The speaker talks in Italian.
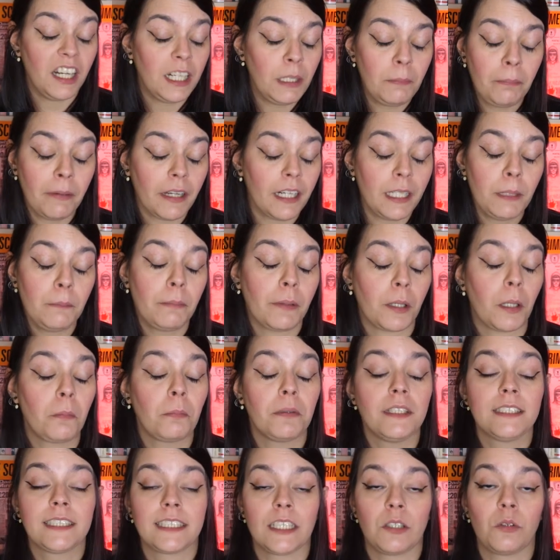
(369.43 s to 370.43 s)
Lì per lì però
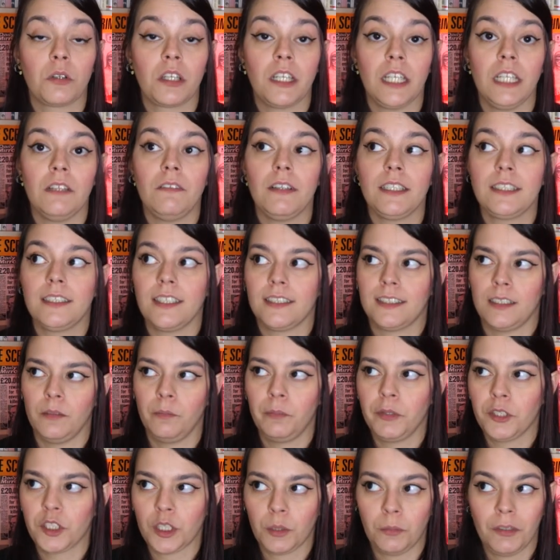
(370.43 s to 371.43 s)
pensano che Eva sia
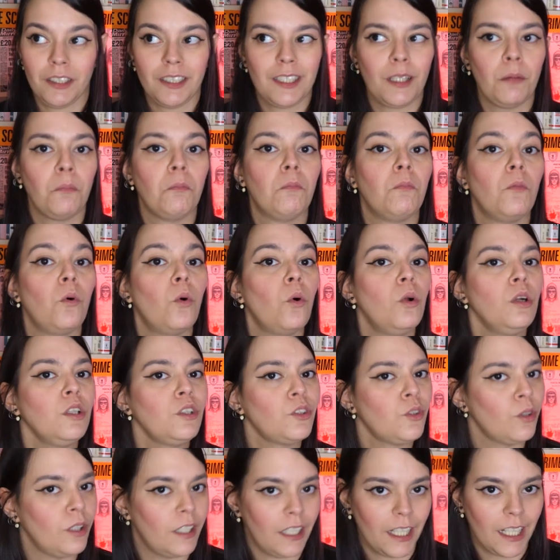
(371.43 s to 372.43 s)
semplicemente
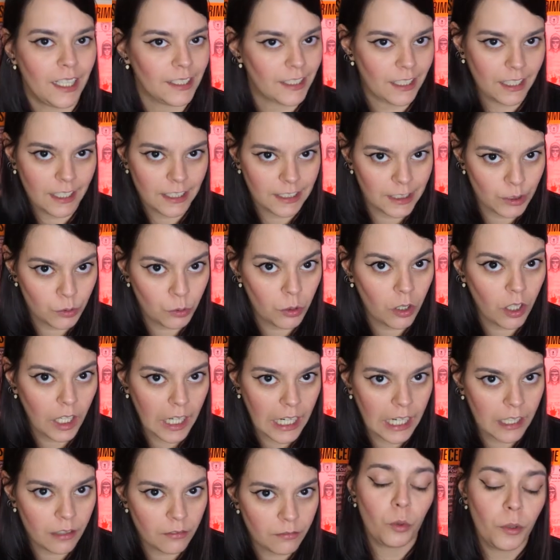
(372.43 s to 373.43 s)
molto legata alla
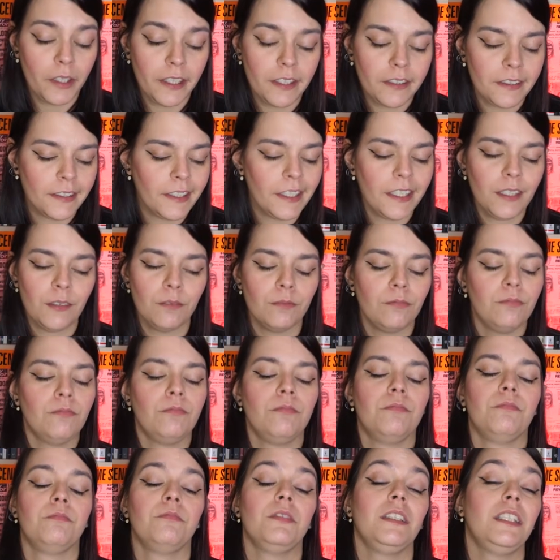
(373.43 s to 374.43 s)
suora, quindi
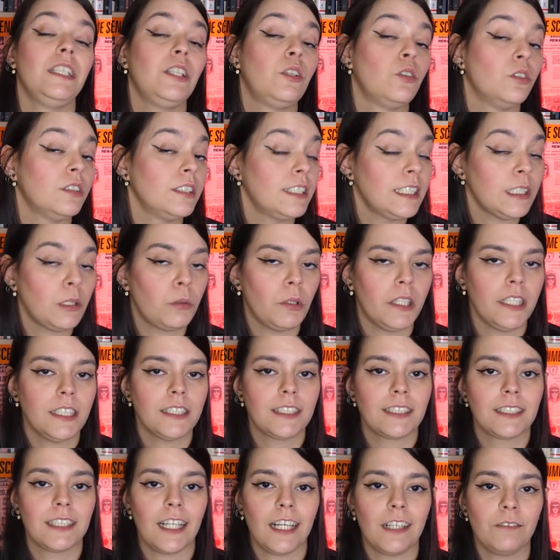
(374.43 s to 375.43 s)
di
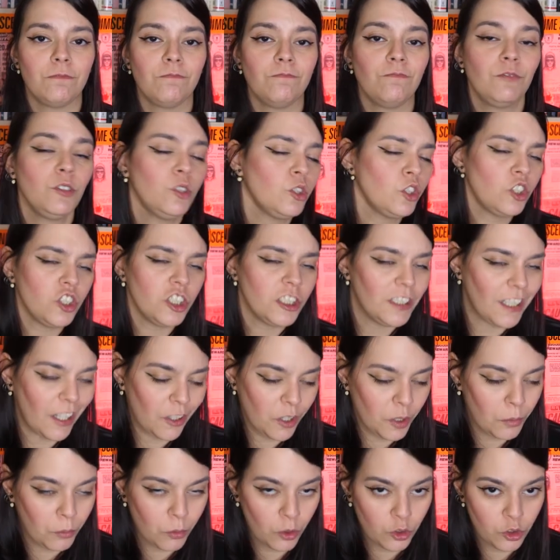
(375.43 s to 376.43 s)
conseguenza non ci
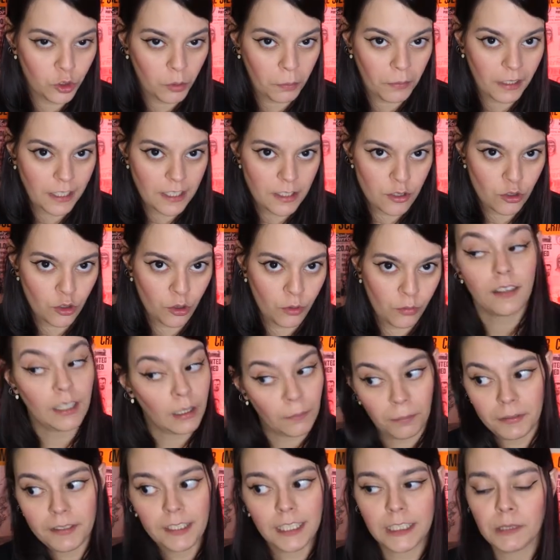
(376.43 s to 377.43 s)
danno molto peso.
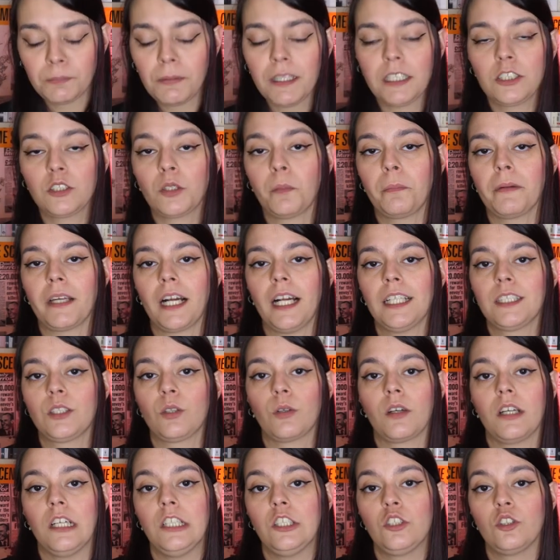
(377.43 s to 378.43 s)
Capita spesso
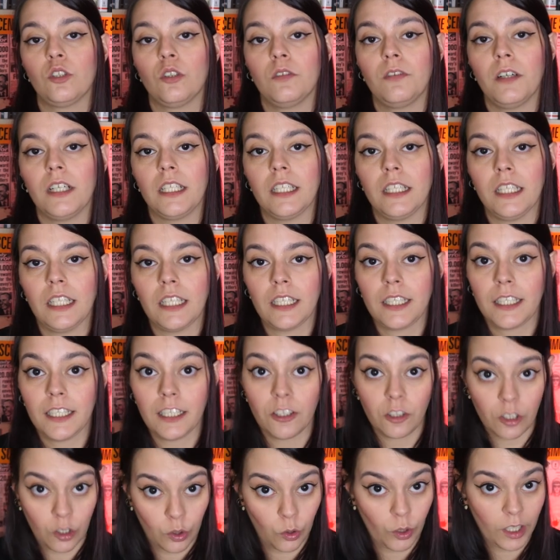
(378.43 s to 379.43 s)
peraltro che i giovani
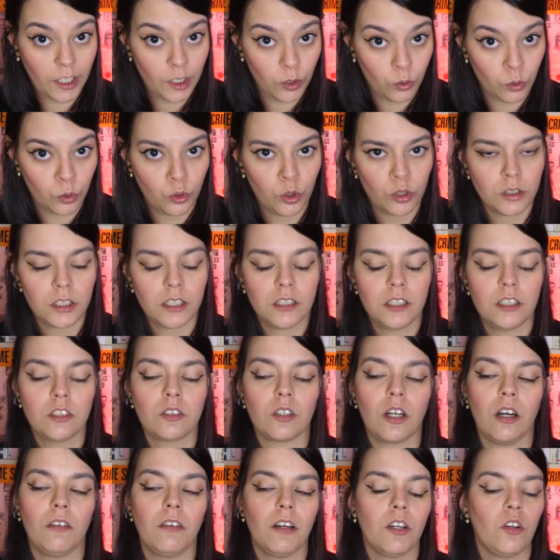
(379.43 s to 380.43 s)
chiedano aiuto se si
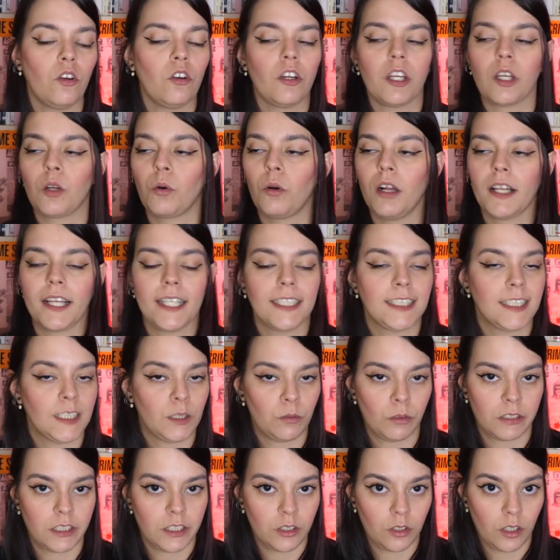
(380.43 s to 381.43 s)
trovano in qualche
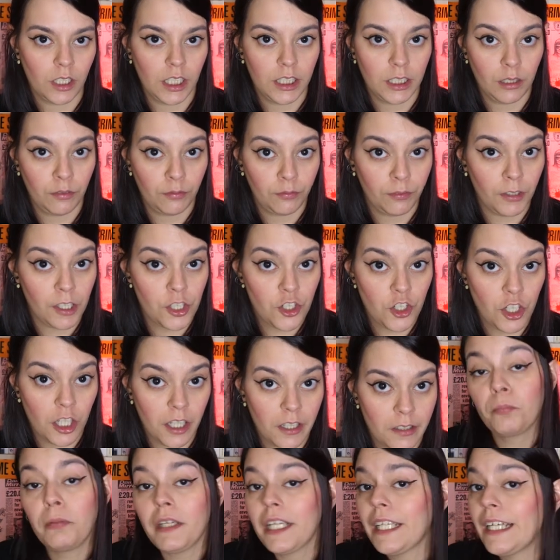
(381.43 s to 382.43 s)
situazione
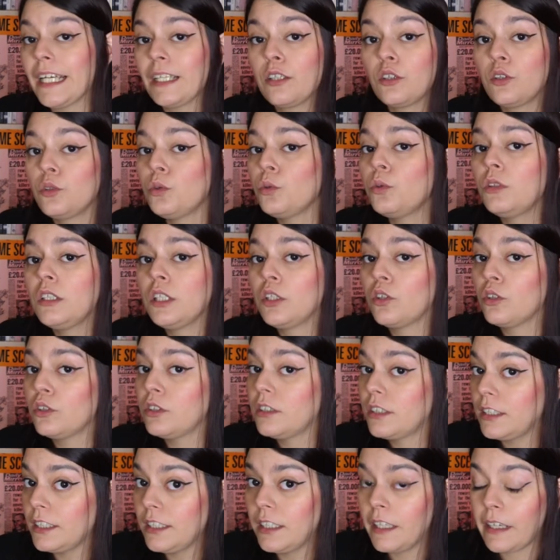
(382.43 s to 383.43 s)
difficile, perché tutti
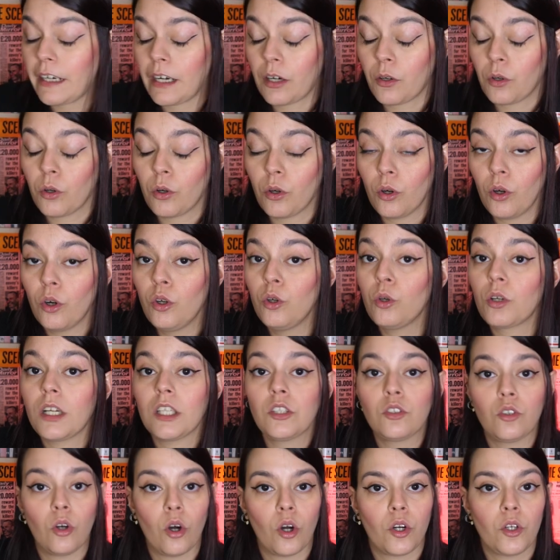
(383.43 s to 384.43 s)
considerano
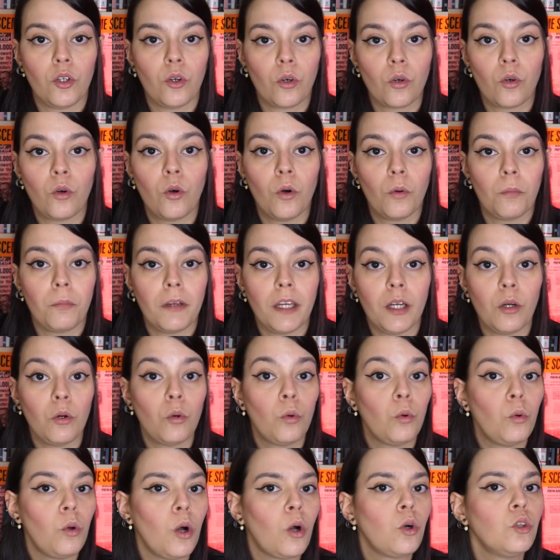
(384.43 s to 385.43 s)
l'oratorio come
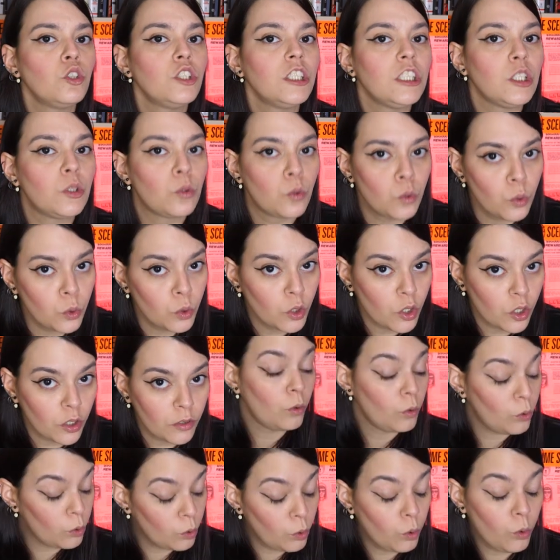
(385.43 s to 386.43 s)
un luogo sicuro,
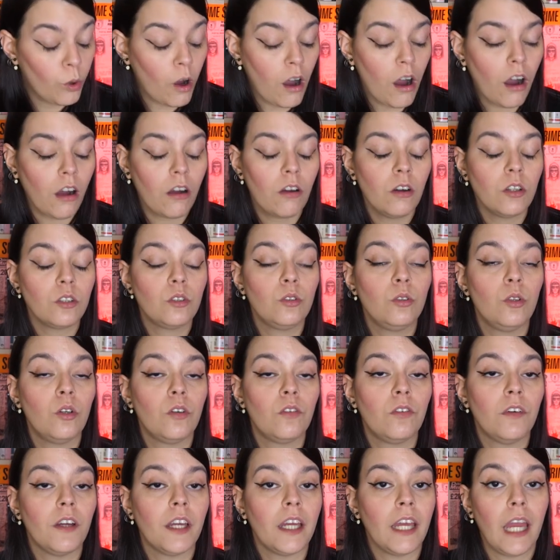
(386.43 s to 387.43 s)
un luogo
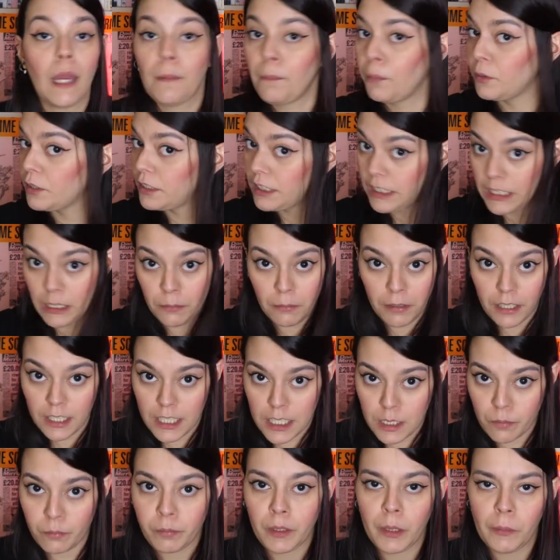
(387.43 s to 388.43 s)
dove è possibile
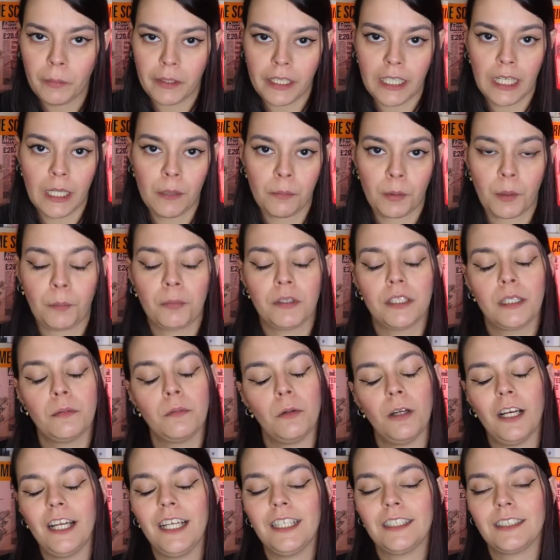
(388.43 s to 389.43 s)
esprimere le proprie
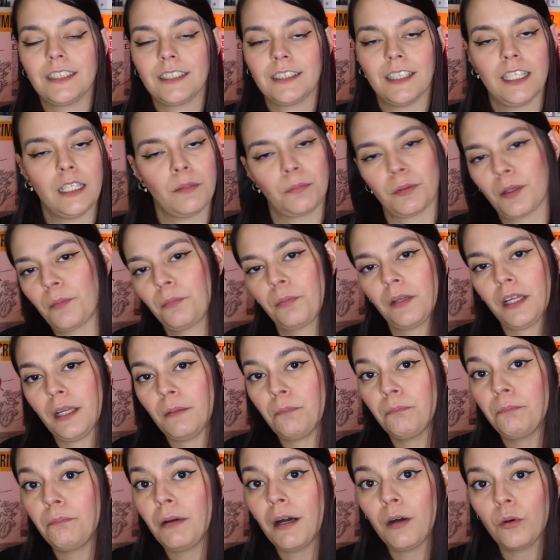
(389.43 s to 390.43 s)
debolezze, le proprie
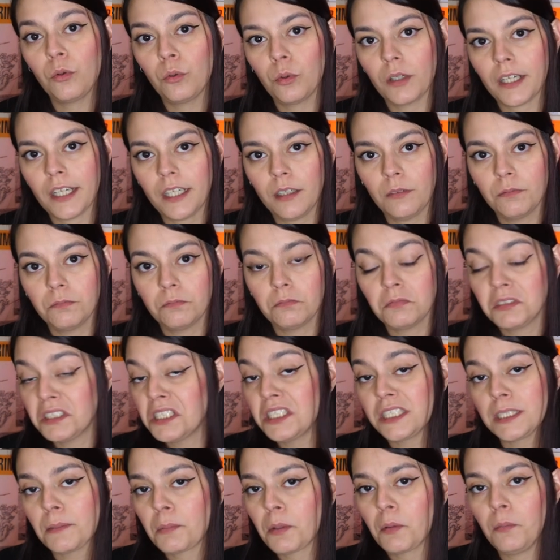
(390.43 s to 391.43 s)
paure
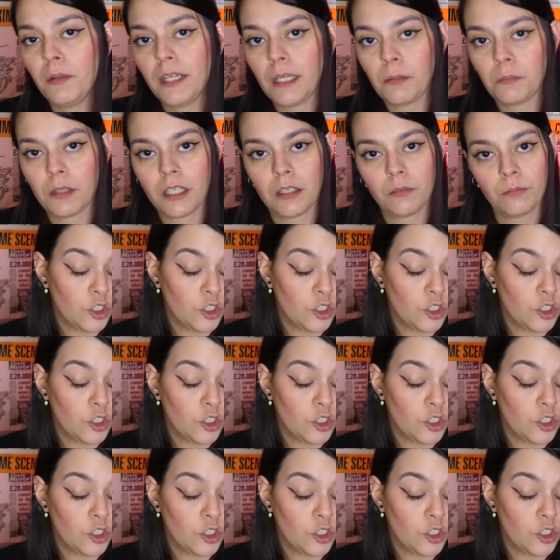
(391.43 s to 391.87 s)
senza problemi.